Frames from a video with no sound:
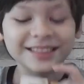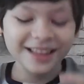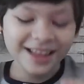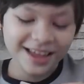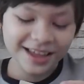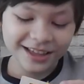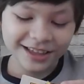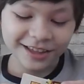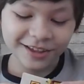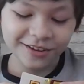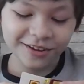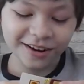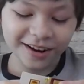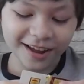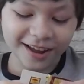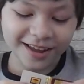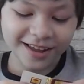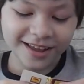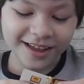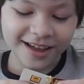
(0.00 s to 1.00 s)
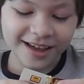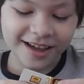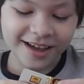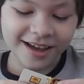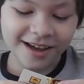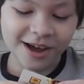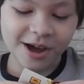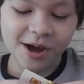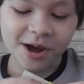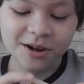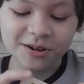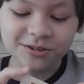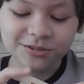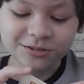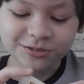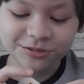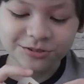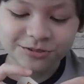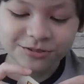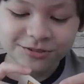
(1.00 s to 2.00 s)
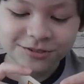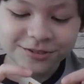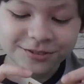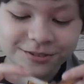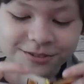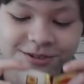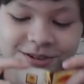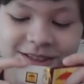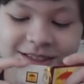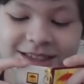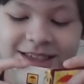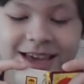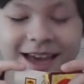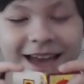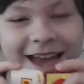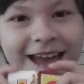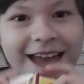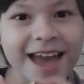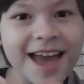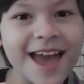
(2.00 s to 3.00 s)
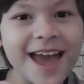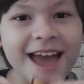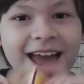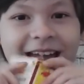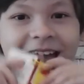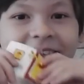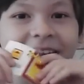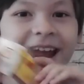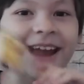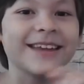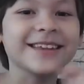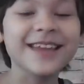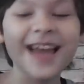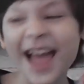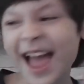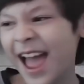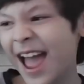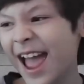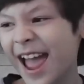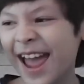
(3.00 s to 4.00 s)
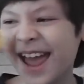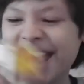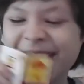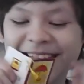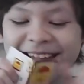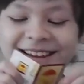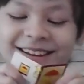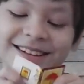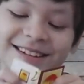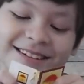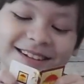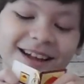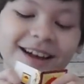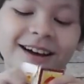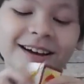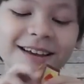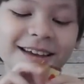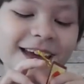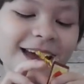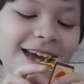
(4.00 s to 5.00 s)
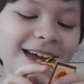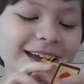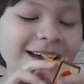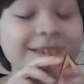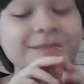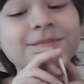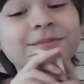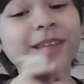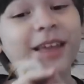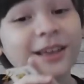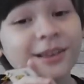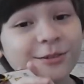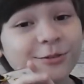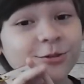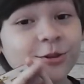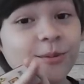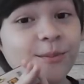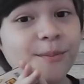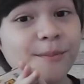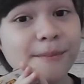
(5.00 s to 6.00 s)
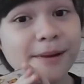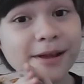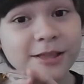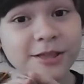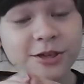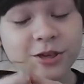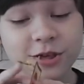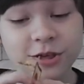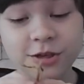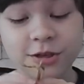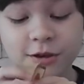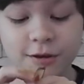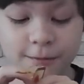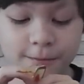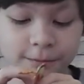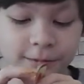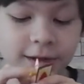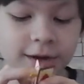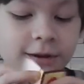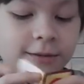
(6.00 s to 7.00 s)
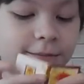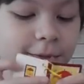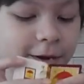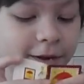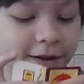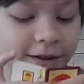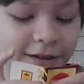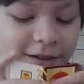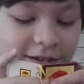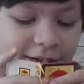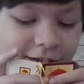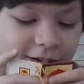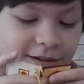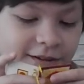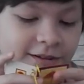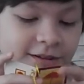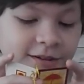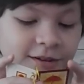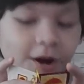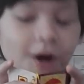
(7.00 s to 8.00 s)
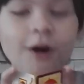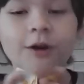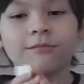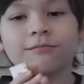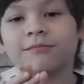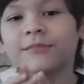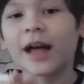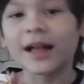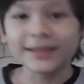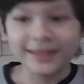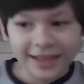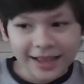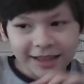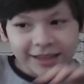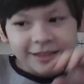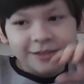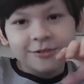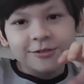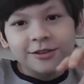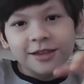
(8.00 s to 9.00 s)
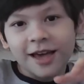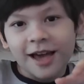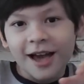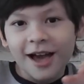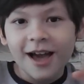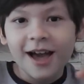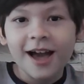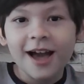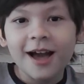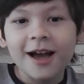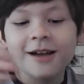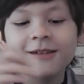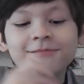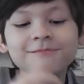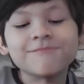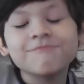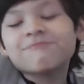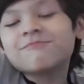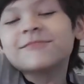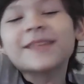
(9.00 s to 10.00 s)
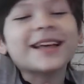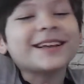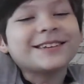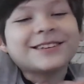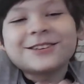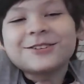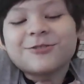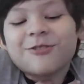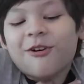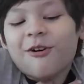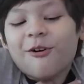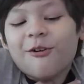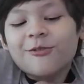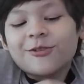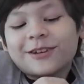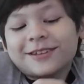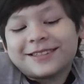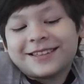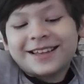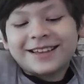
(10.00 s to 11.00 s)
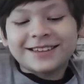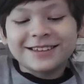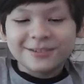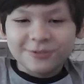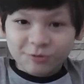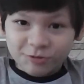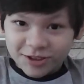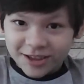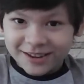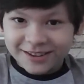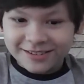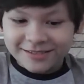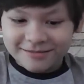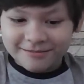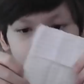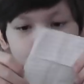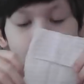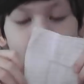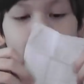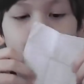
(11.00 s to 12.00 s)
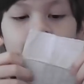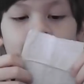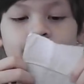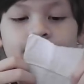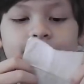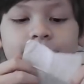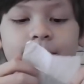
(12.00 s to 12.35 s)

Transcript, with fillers: thank you Raya oh yay yeah oke okay, thank you so much kamu tadi bilang oh thank you ya thank you all the things you said oke okay.